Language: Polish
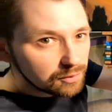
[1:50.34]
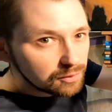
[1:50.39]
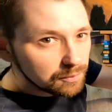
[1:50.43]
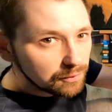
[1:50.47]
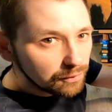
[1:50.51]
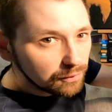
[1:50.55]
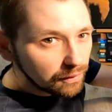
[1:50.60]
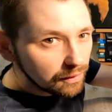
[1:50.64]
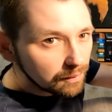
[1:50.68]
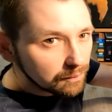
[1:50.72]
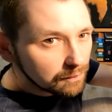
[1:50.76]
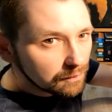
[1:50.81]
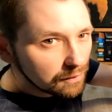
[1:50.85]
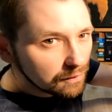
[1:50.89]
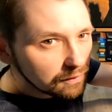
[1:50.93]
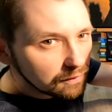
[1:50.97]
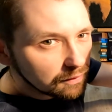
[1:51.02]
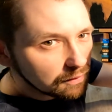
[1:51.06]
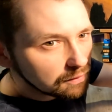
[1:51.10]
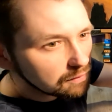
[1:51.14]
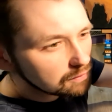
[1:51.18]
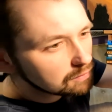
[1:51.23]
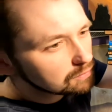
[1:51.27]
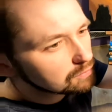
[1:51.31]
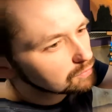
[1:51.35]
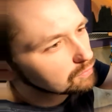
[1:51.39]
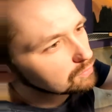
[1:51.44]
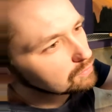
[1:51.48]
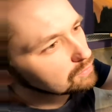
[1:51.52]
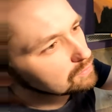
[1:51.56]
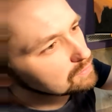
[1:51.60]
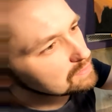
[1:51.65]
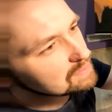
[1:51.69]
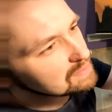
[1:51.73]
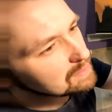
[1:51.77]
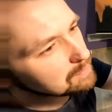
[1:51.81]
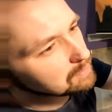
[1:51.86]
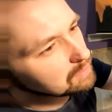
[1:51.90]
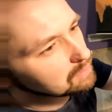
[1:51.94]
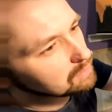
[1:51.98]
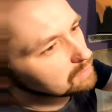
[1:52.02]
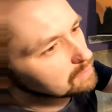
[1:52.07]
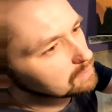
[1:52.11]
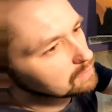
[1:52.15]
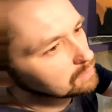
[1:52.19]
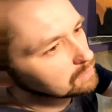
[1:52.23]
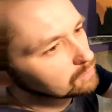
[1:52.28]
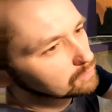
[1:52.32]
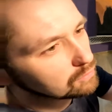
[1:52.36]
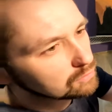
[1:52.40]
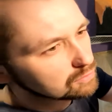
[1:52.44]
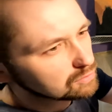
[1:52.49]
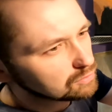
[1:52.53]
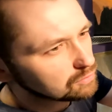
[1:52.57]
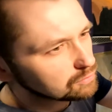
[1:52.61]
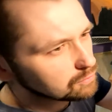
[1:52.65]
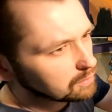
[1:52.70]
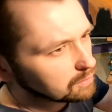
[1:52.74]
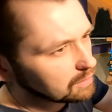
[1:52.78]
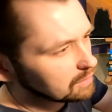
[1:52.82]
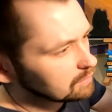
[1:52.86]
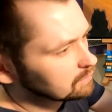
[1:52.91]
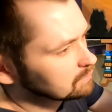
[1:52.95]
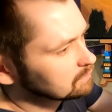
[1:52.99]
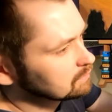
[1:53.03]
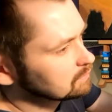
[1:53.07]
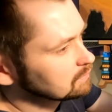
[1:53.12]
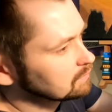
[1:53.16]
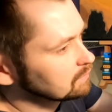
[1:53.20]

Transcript: kupiłem, e, to zamienniki od Newell,